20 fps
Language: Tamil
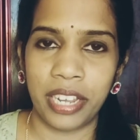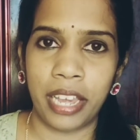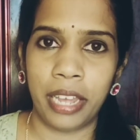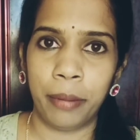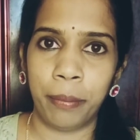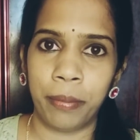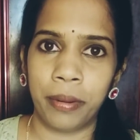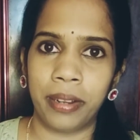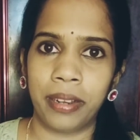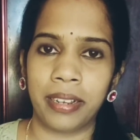
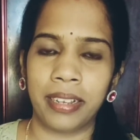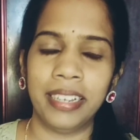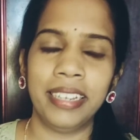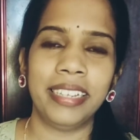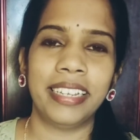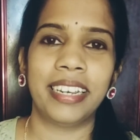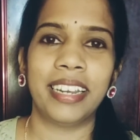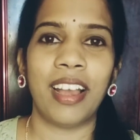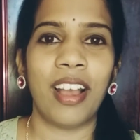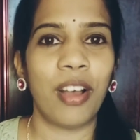ஷேர்
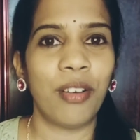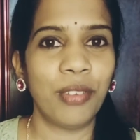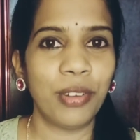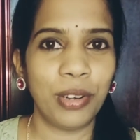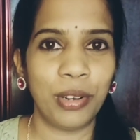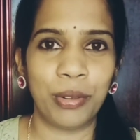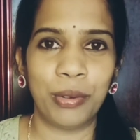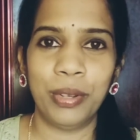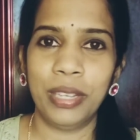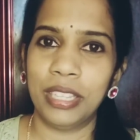பண்ணுங்கள் ஏன்னா
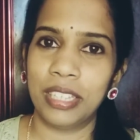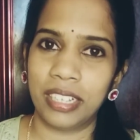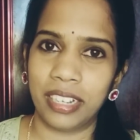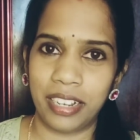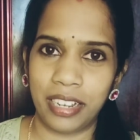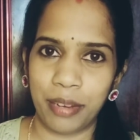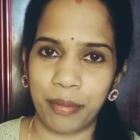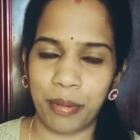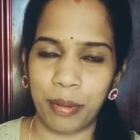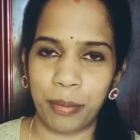அவங்களுக்கும் இது
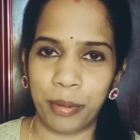கண்டிப்பாக